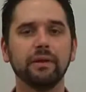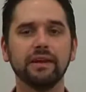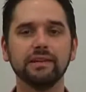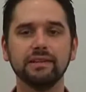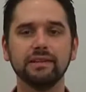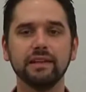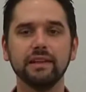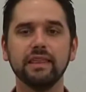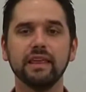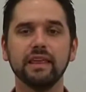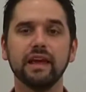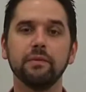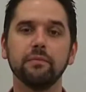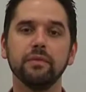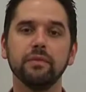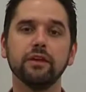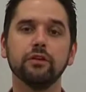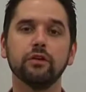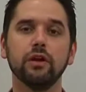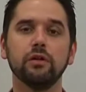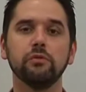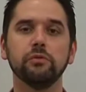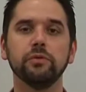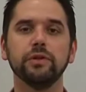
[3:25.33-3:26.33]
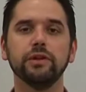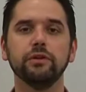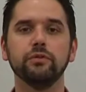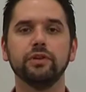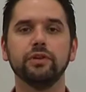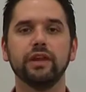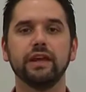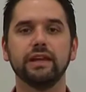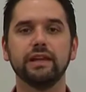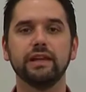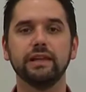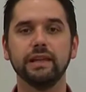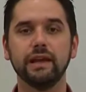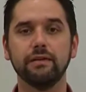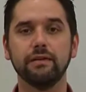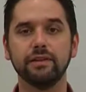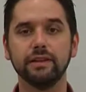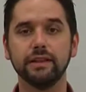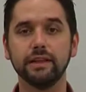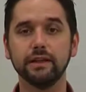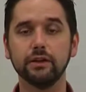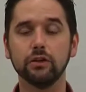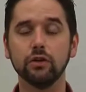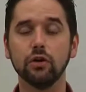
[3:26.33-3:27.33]
presencia de microalbuminuria en el
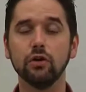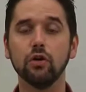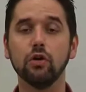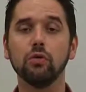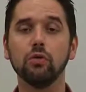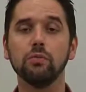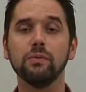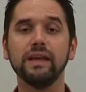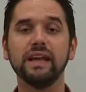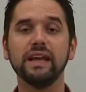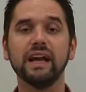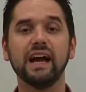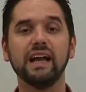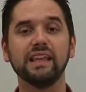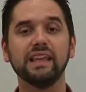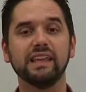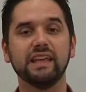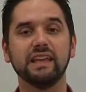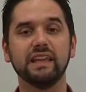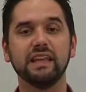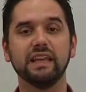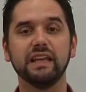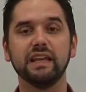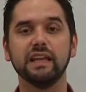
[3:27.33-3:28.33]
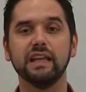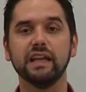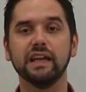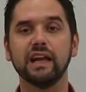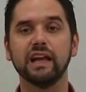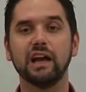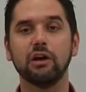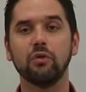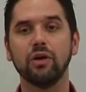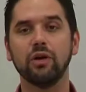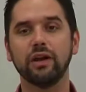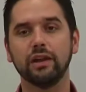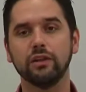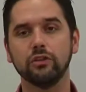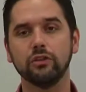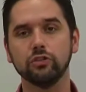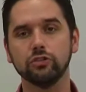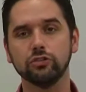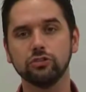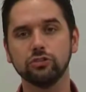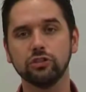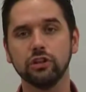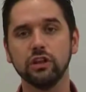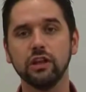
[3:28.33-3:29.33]
diabético obliga a añadir IECA o
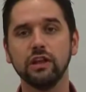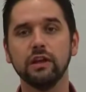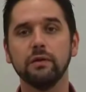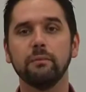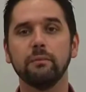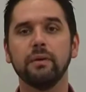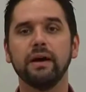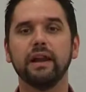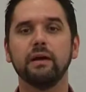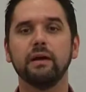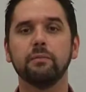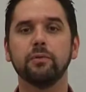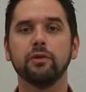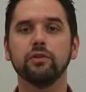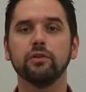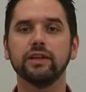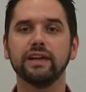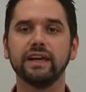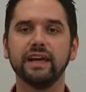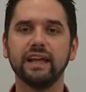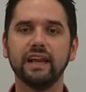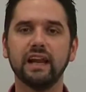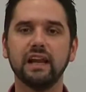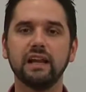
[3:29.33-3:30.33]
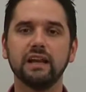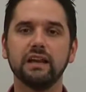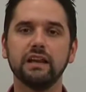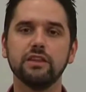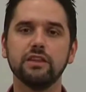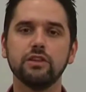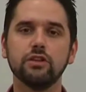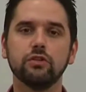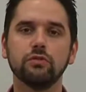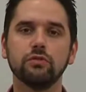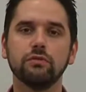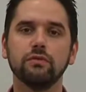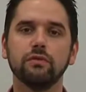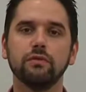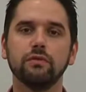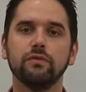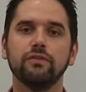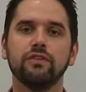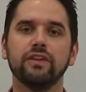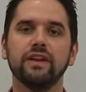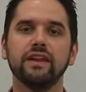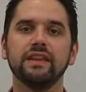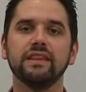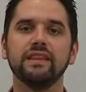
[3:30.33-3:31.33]
ARA2 para proteger al riñón
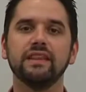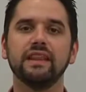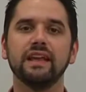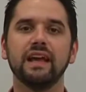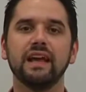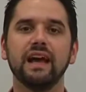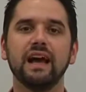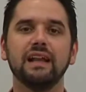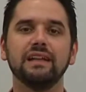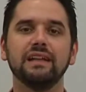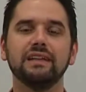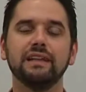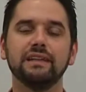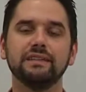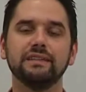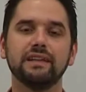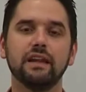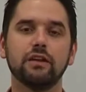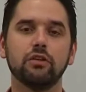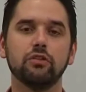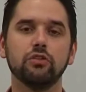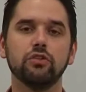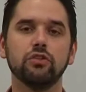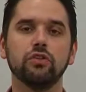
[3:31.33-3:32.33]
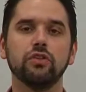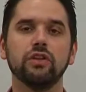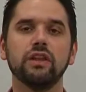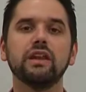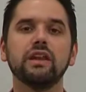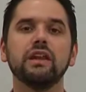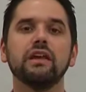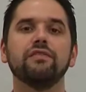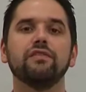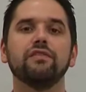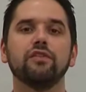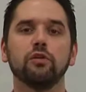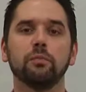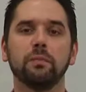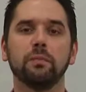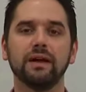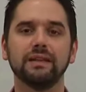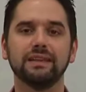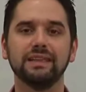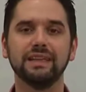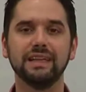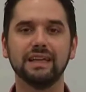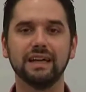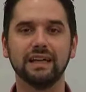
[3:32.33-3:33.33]
frente al desarrollo de
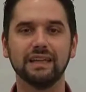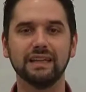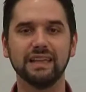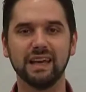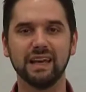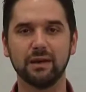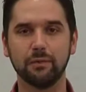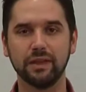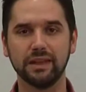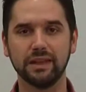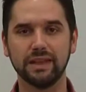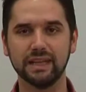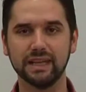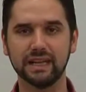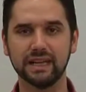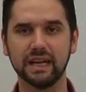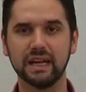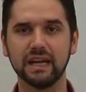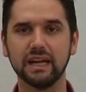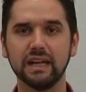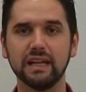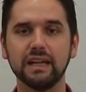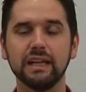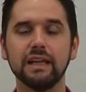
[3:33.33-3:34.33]
nefropatía diabética.